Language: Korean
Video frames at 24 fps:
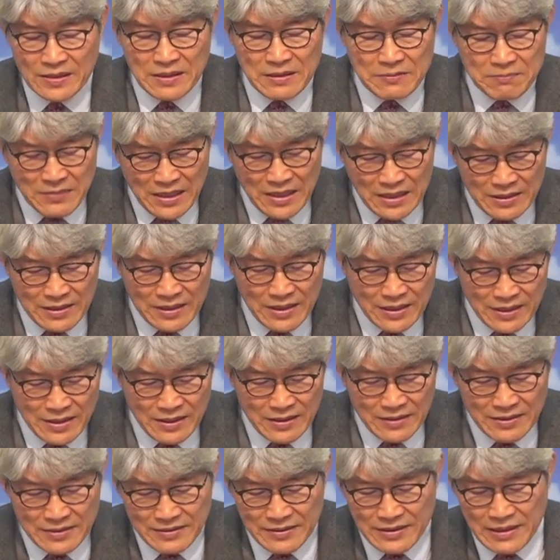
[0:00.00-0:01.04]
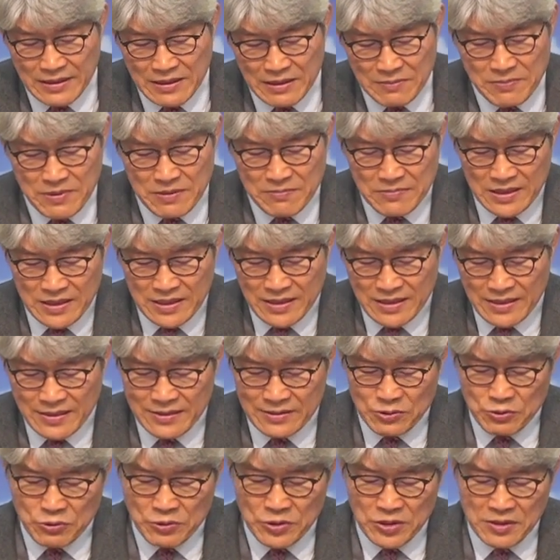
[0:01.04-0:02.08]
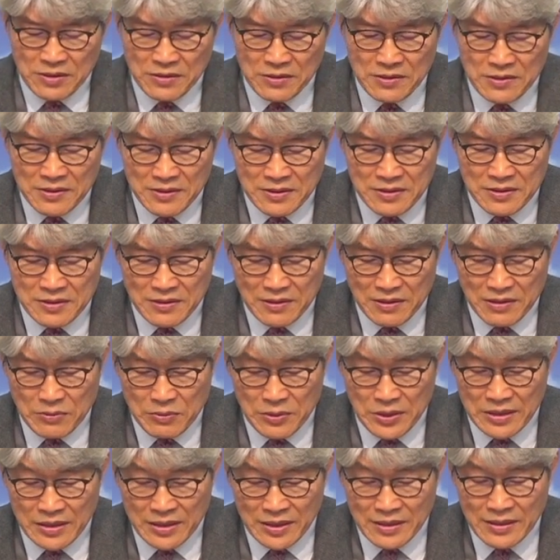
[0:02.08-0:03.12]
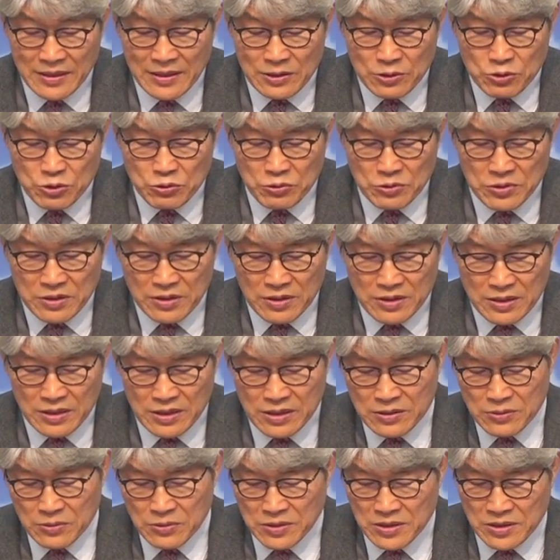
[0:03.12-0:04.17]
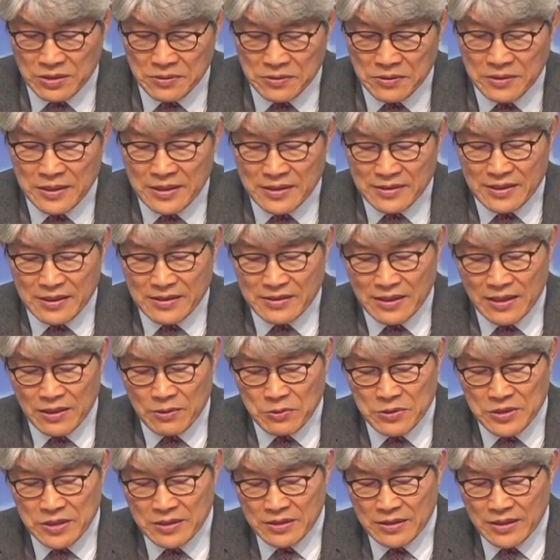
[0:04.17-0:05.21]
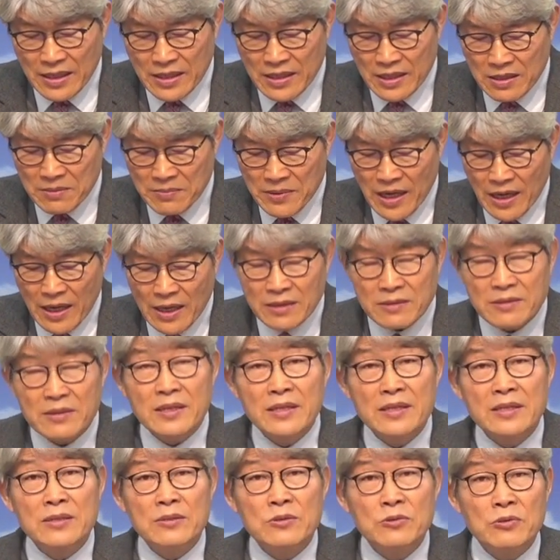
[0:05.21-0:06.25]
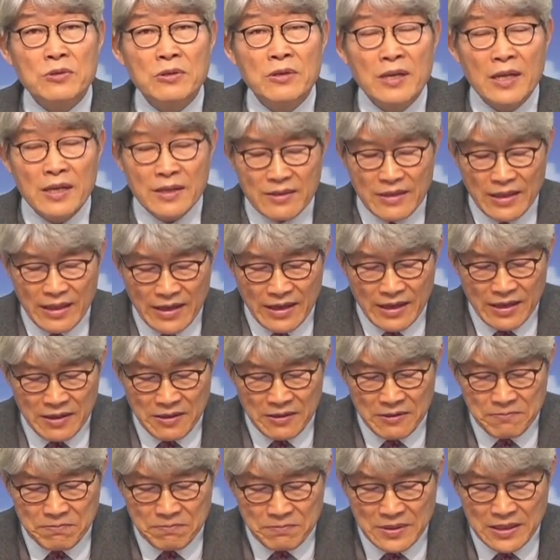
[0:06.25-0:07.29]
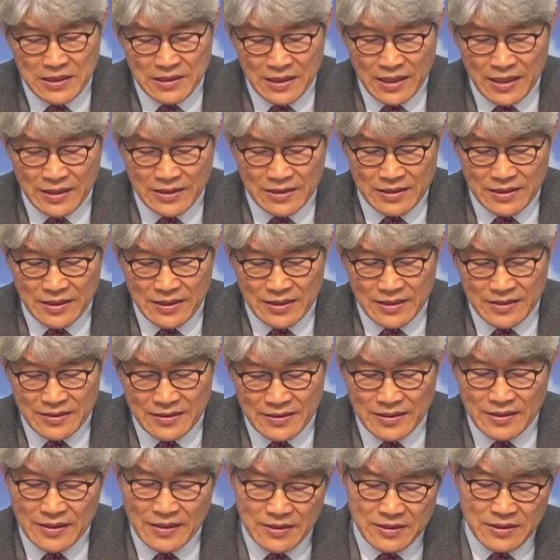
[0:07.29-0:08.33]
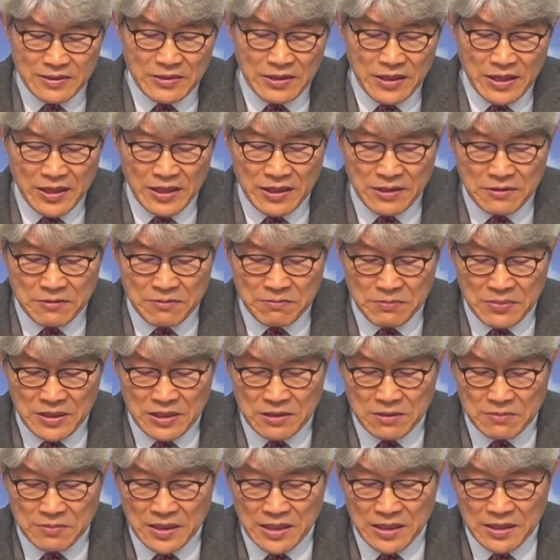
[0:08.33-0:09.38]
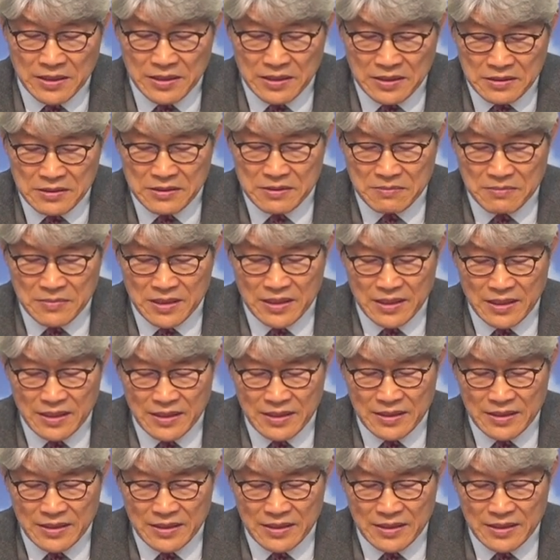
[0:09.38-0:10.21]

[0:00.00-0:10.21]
마르다가 대답합니다. 주여 그러하외다. 주는 그리스도시요 세상에 오시는 하나님의 아들이신 줄 내가 믿나이다. 그녀에게는 믿음이 있습니다.